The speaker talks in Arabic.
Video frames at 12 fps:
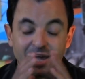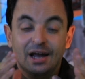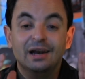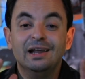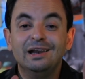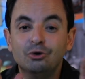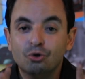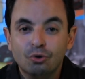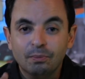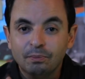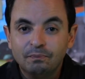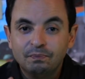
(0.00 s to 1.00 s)

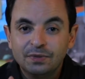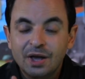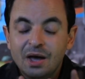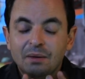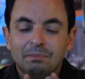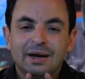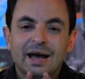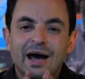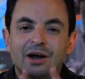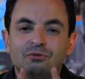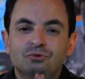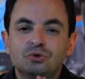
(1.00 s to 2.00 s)
لليوم ما
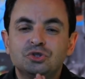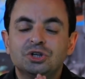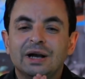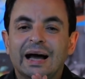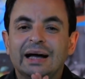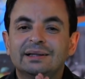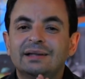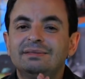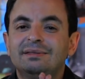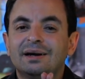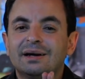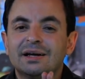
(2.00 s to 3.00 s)
نعرفوش
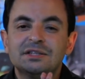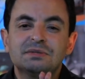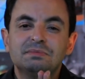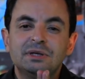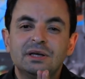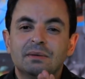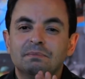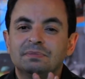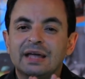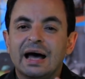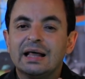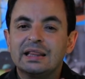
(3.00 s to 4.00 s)
العدد الرسمي
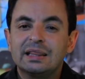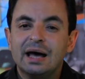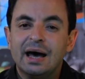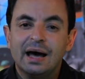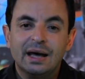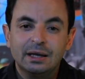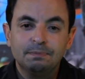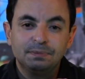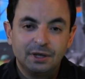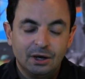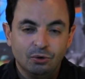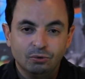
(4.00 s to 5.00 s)
متاع الضحايا
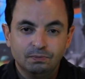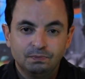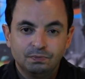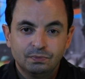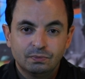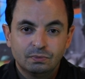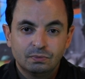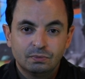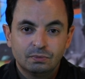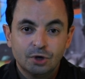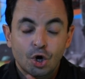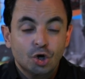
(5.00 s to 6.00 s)
متاعو
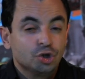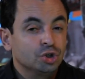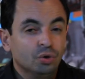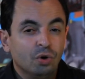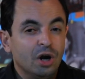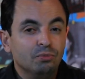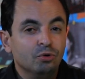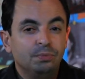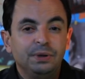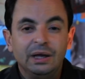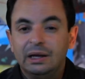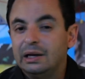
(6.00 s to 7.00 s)
شنو
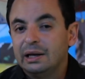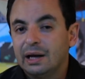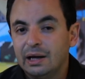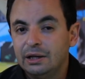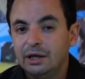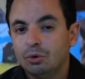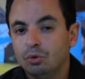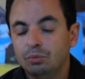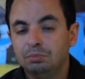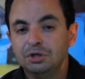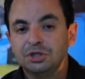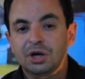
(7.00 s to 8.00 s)
الموبيل اللي يخليه
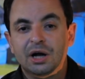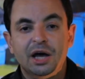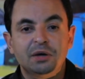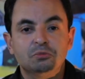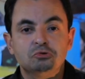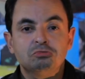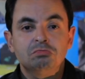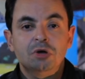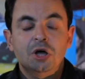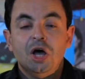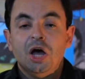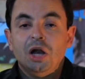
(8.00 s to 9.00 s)
يقوم بجرائمه
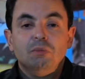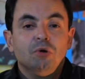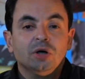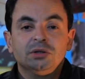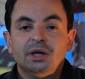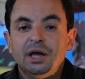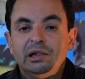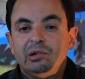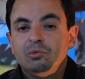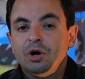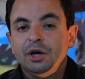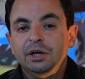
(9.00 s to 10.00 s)
المعطيات
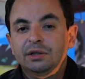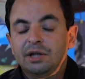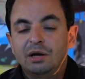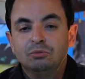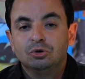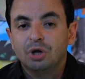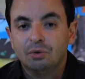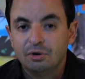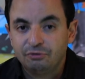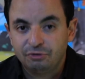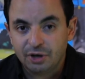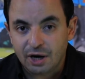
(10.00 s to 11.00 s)
الوحيدة
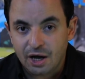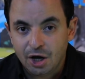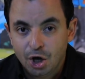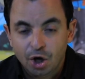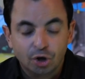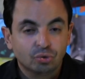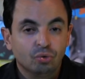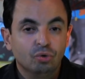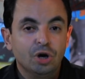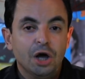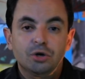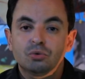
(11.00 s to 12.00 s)
المتوفرة
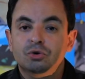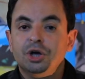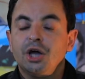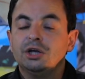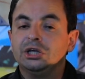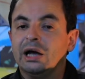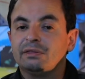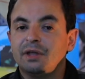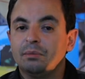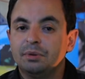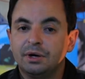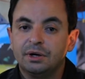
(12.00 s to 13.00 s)
تقول أنه كان
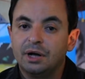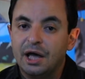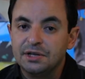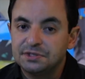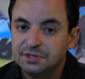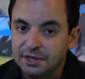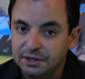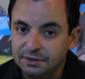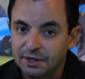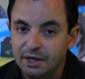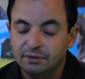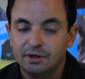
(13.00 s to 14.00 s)
يعتبر
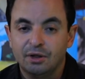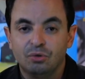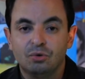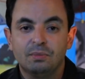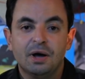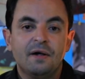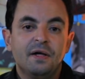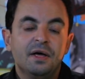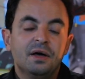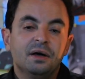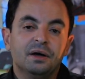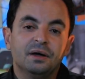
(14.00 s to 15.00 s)
هالسيدات هذوما
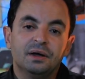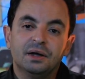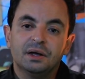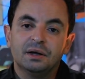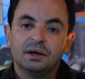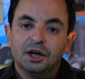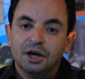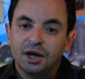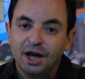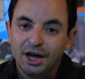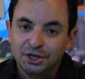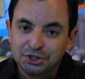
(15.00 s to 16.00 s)
آه،
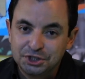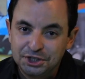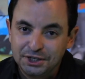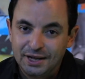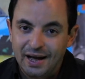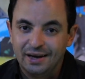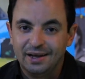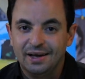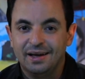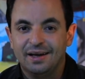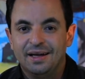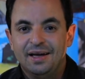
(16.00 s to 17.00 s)
خارجين
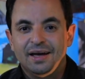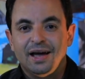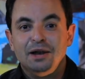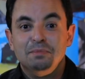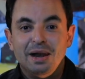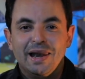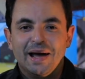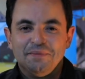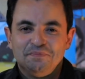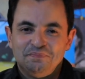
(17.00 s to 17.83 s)
على الملة